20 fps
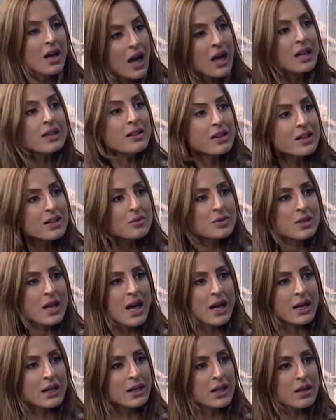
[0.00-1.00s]
أيضا
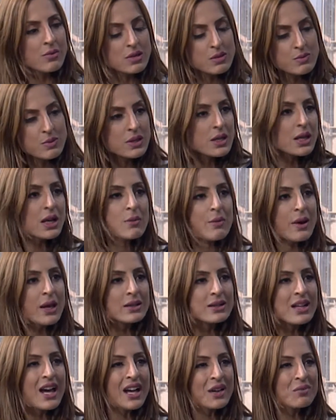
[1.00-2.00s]
إبداعية بس بدنا
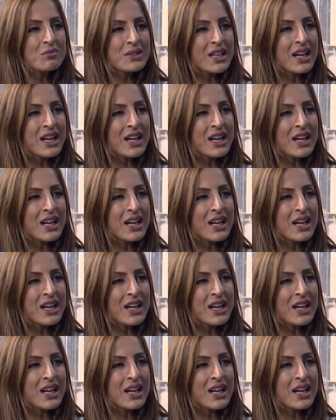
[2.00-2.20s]
كمان دعم